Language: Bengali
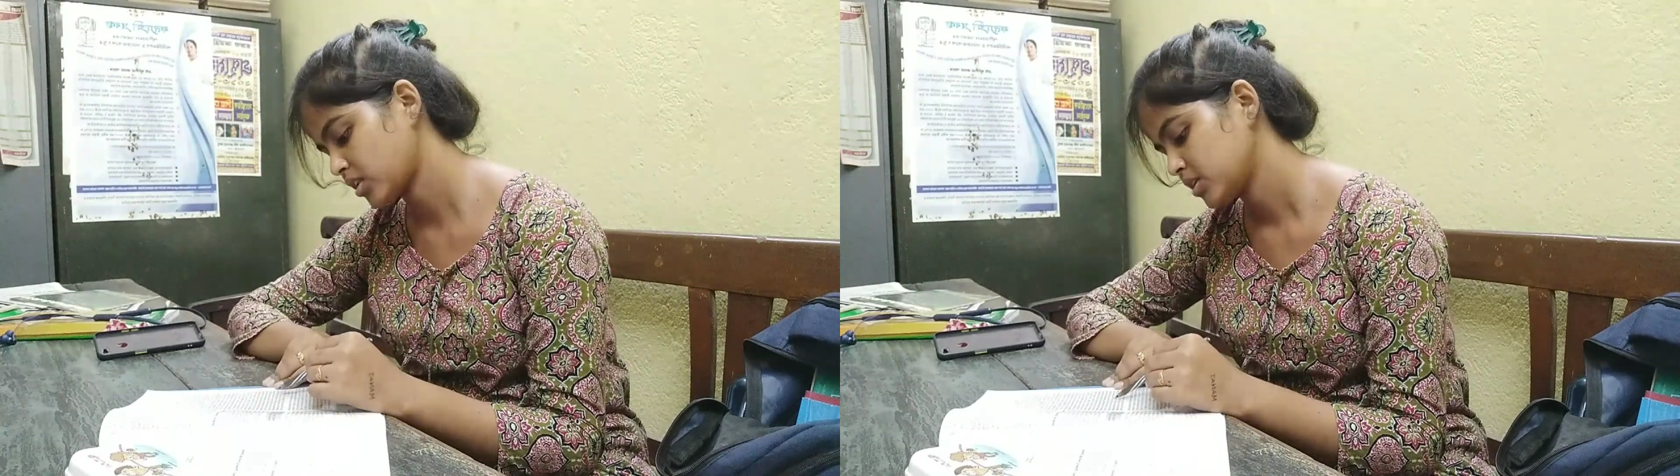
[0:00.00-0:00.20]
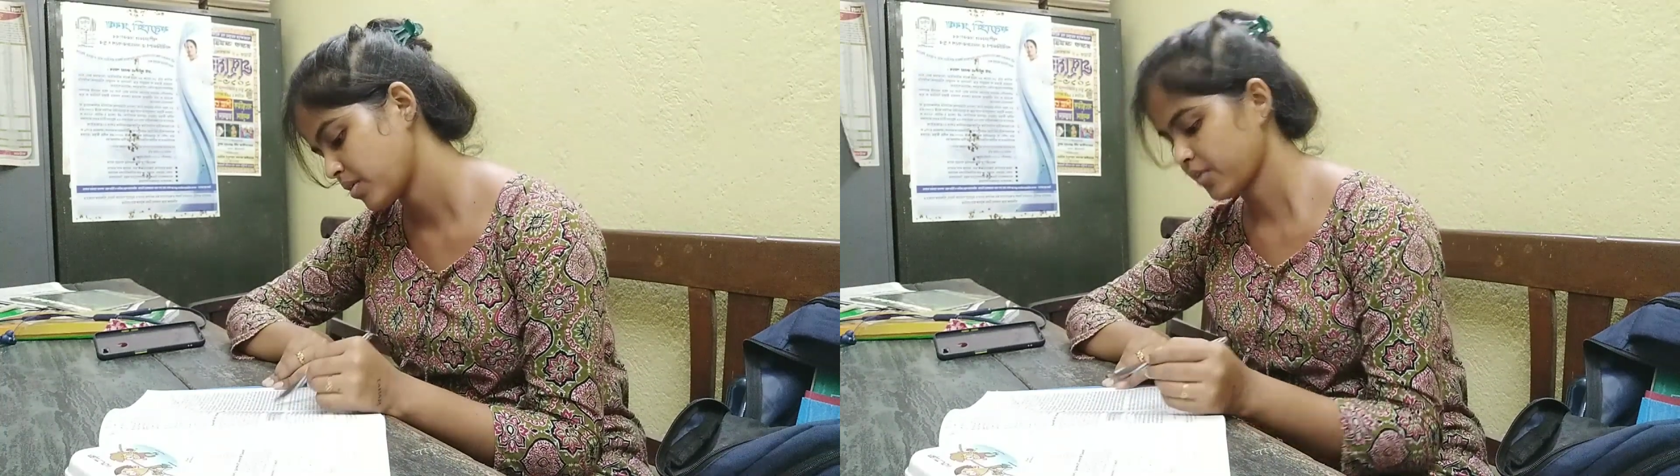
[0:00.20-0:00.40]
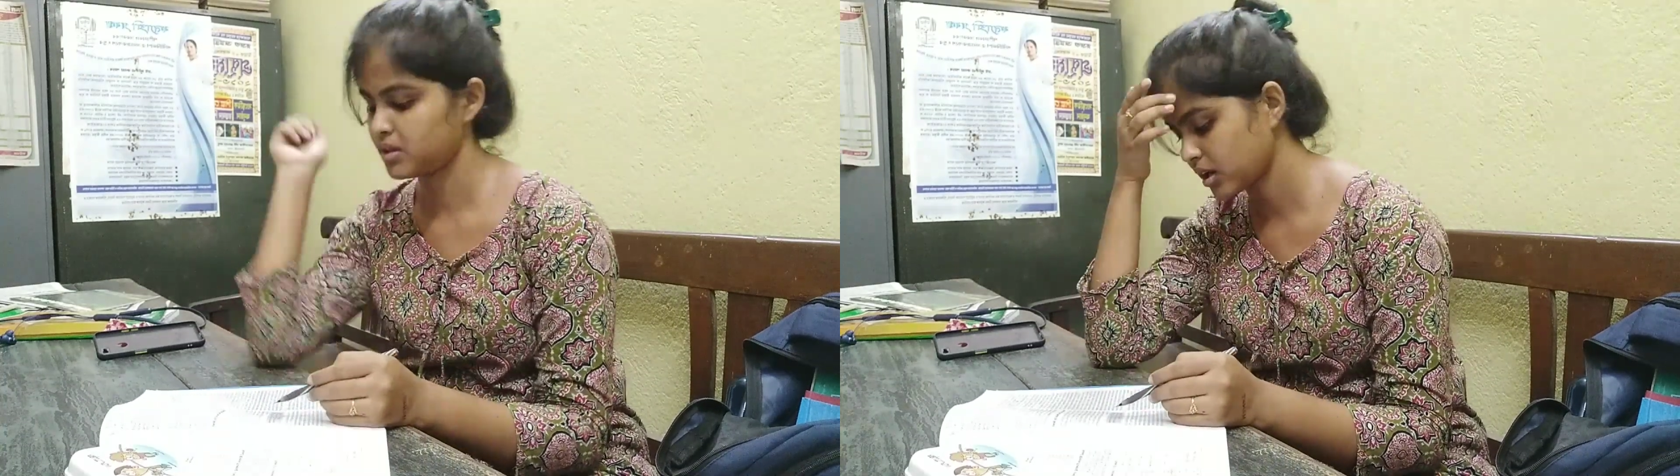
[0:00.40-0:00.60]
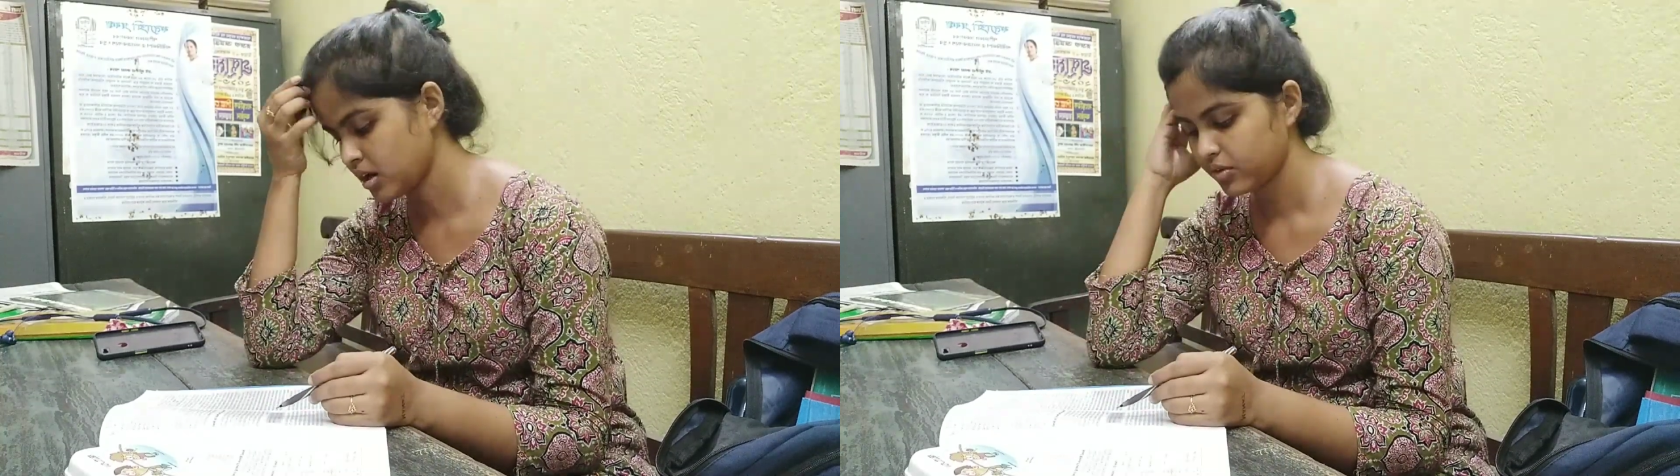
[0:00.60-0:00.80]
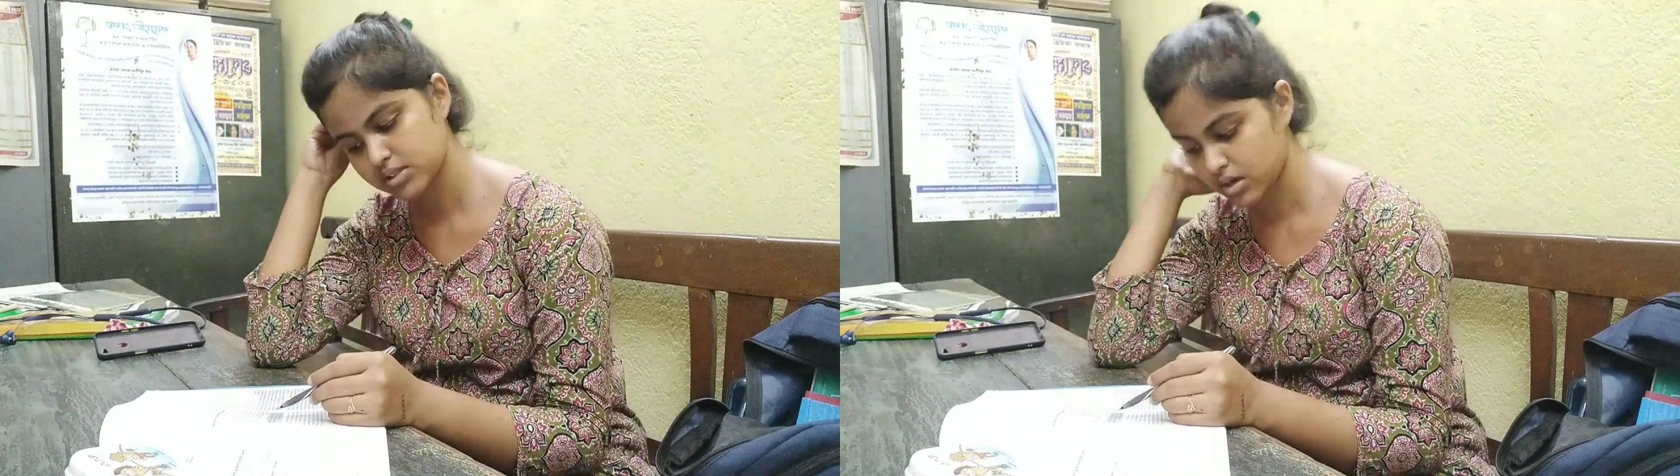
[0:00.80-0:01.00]
heal it all
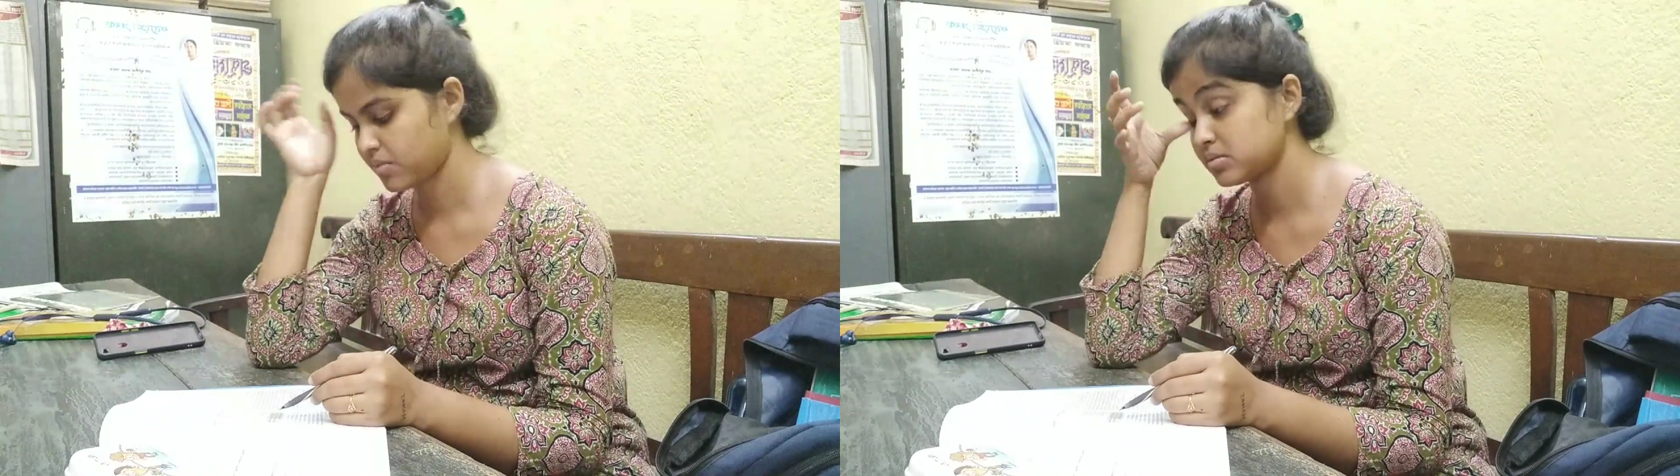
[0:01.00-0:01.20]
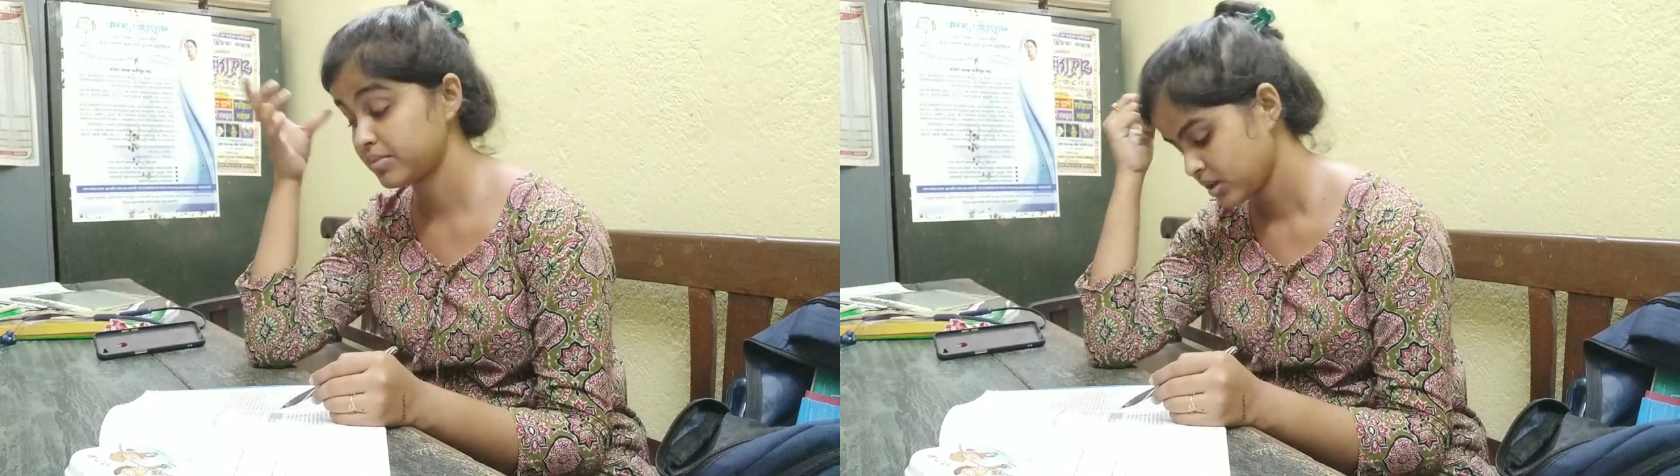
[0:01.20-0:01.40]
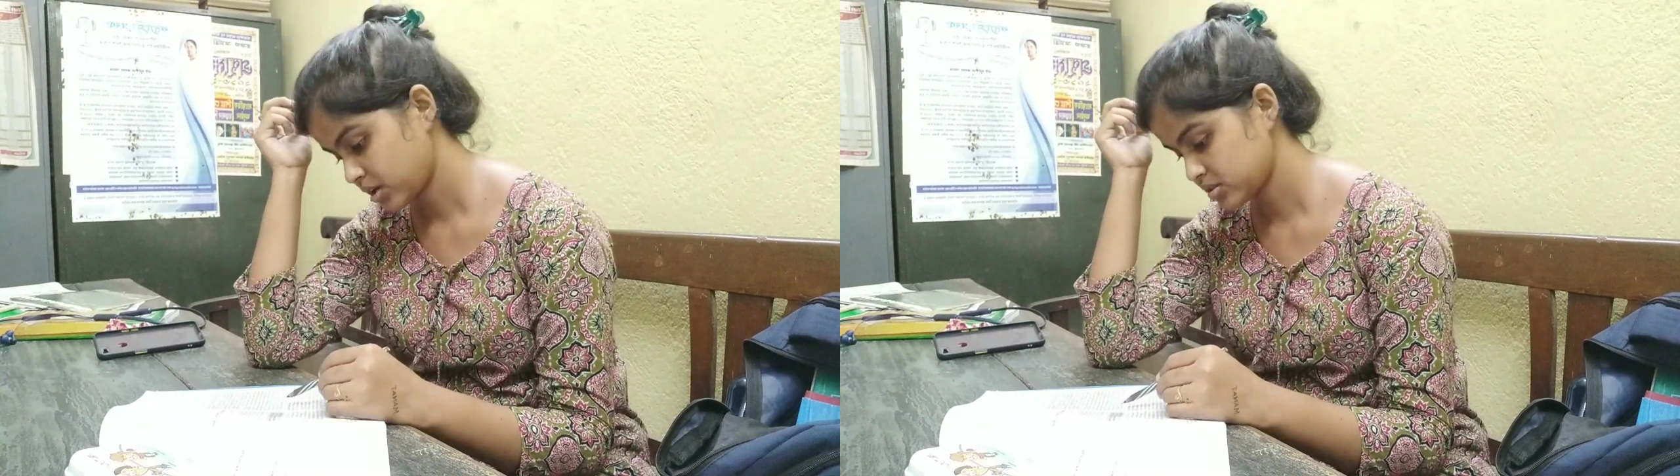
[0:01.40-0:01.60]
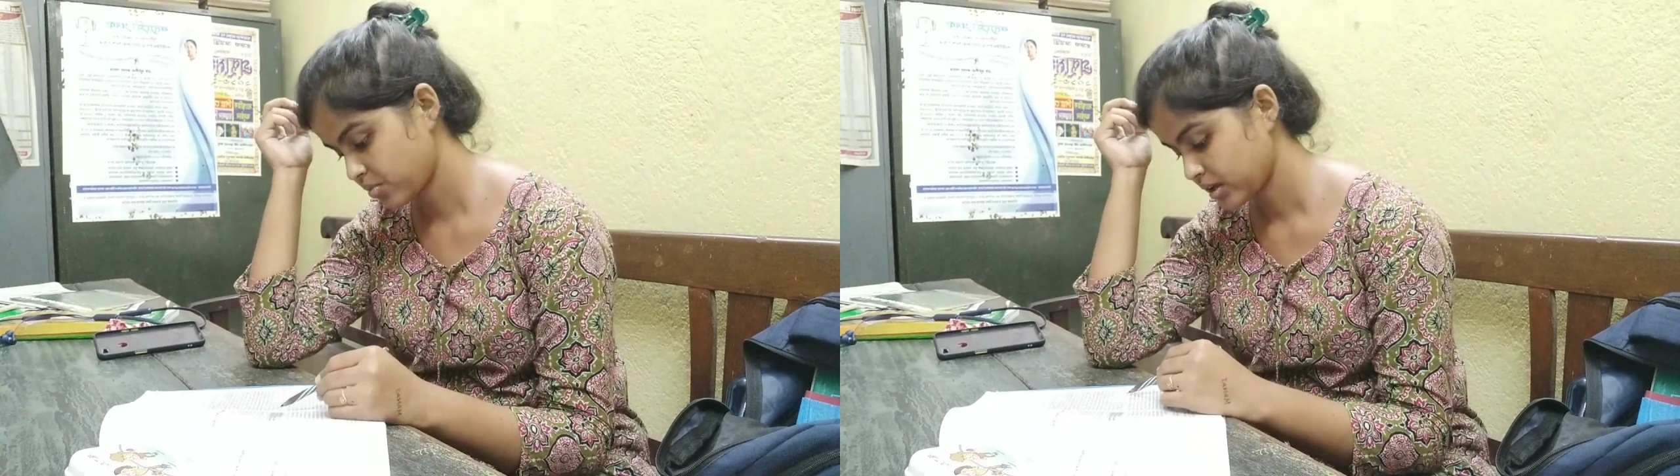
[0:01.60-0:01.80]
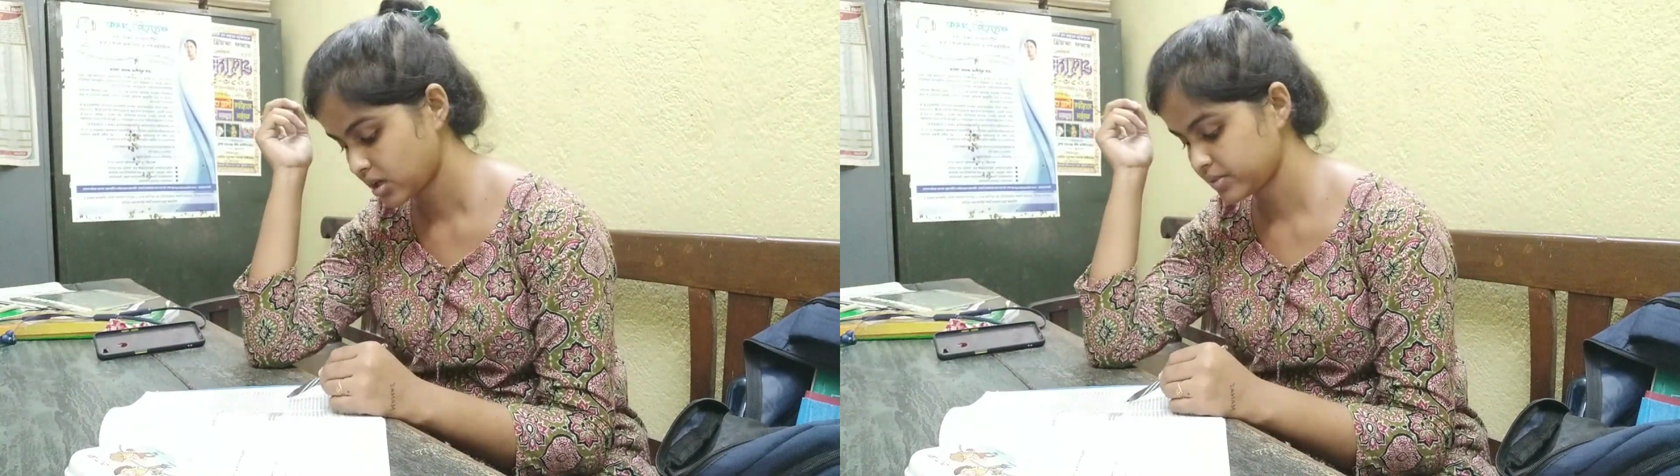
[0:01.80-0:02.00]
if you're patient and
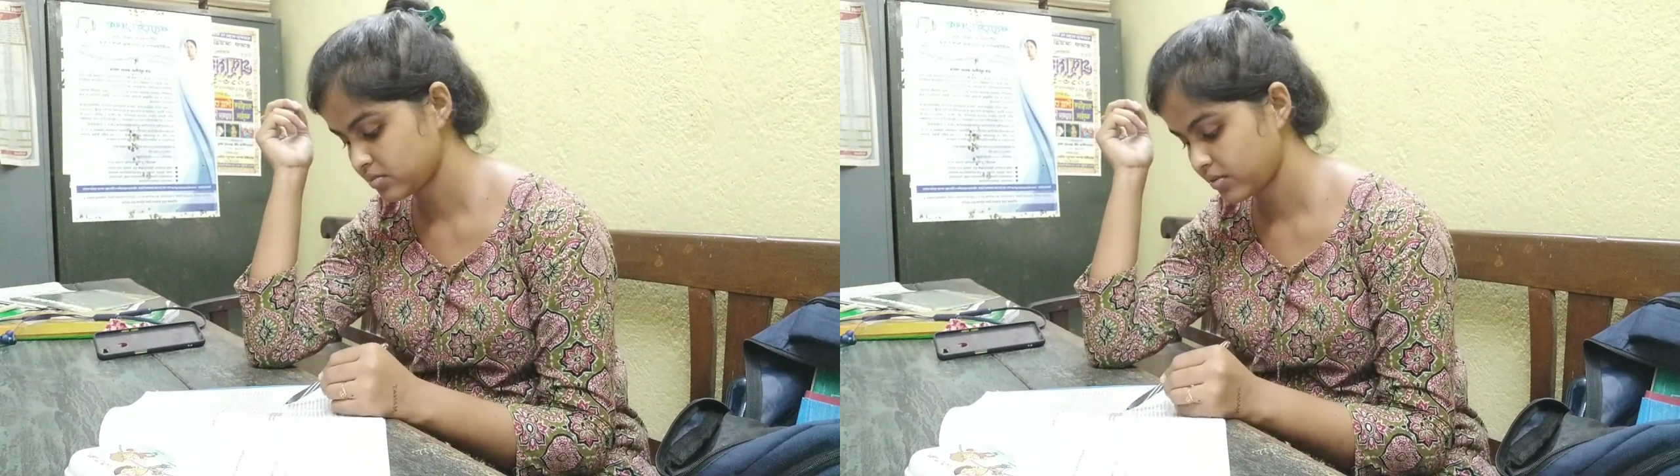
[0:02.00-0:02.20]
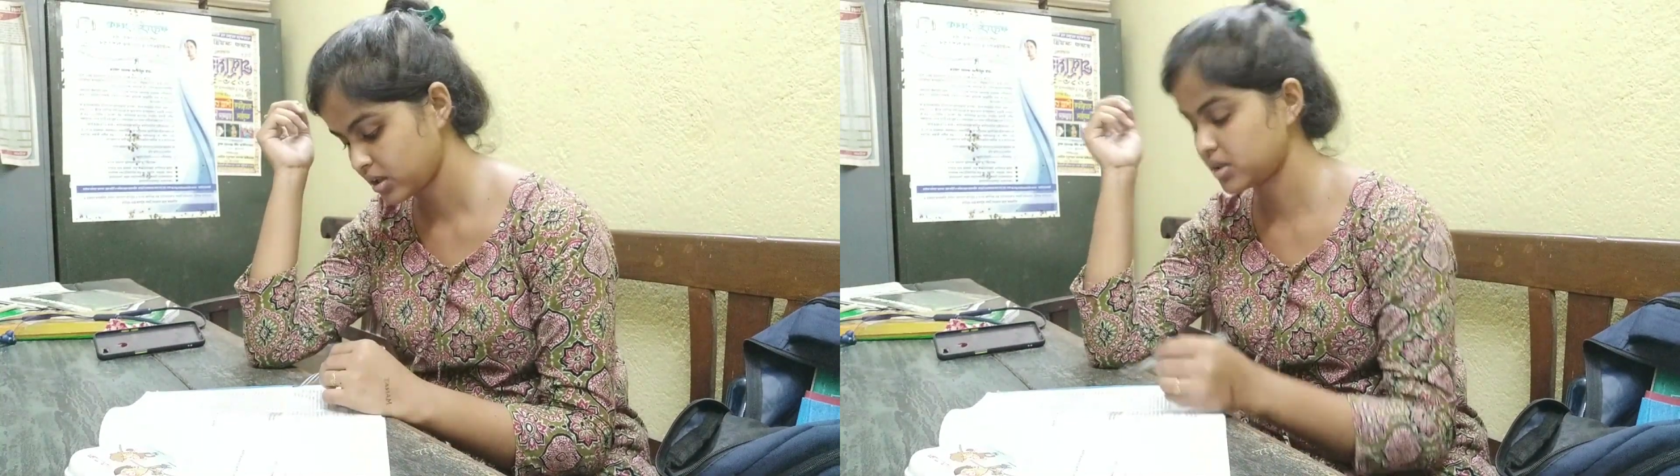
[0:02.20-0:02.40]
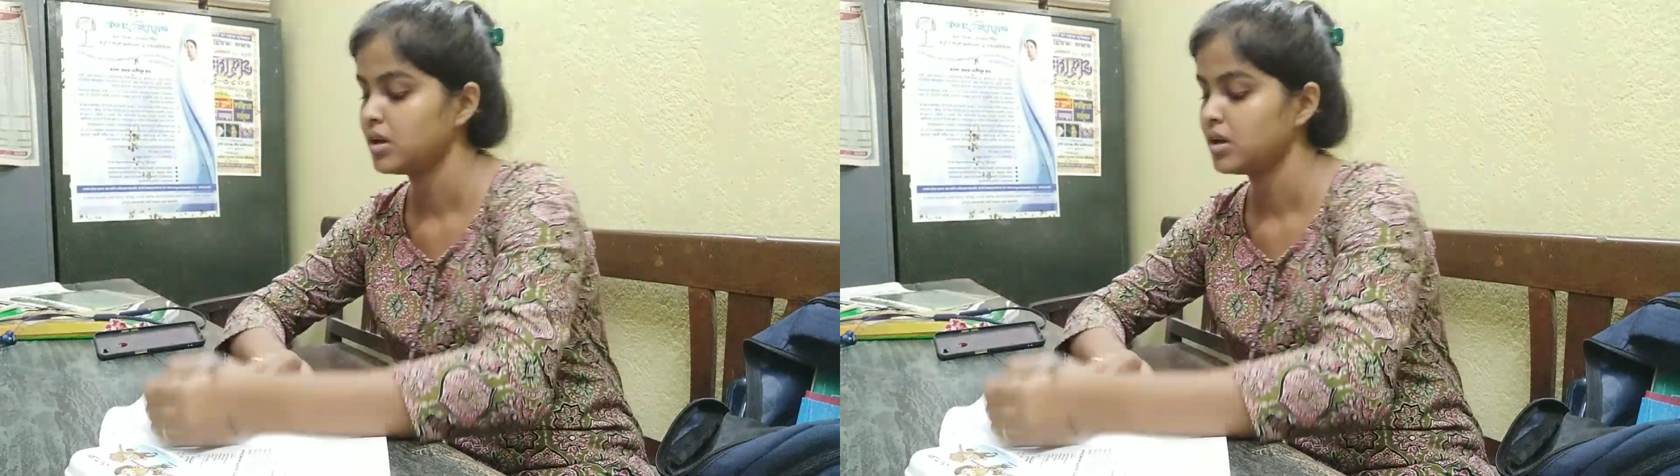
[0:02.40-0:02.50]
soon